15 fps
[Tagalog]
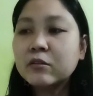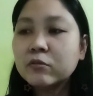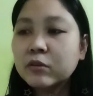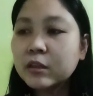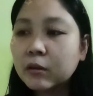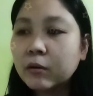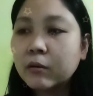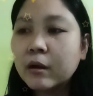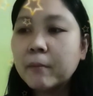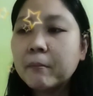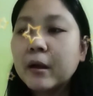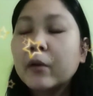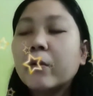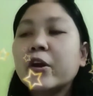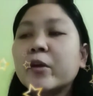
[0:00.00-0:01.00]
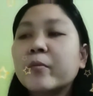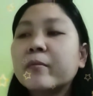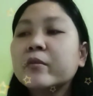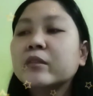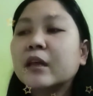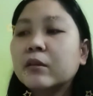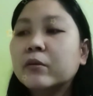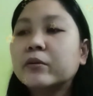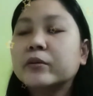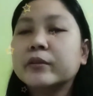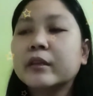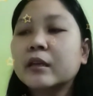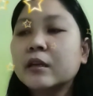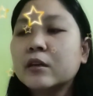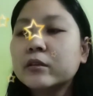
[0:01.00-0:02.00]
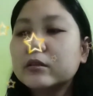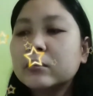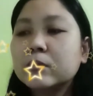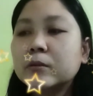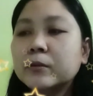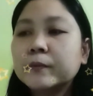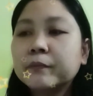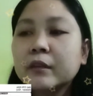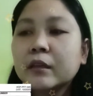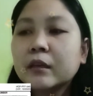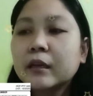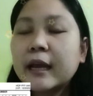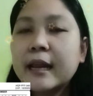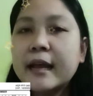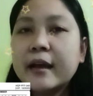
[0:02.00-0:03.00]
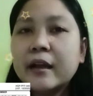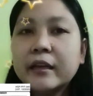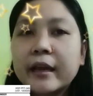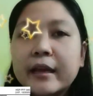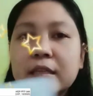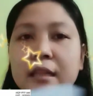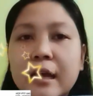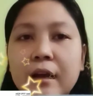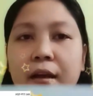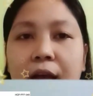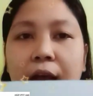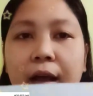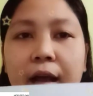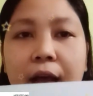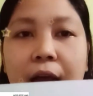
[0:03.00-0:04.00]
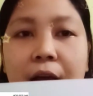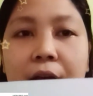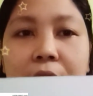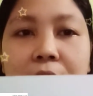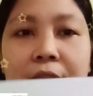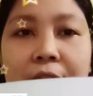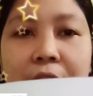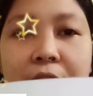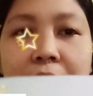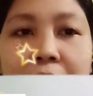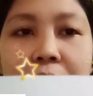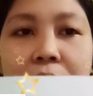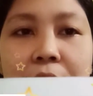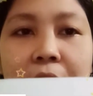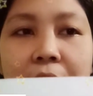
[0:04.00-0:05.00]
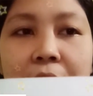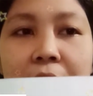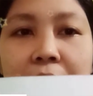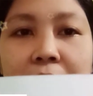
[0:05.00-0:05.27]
nyo ito bago kayo pumunta doon. So, kailangan guys lang, ang katandaan nyo lang,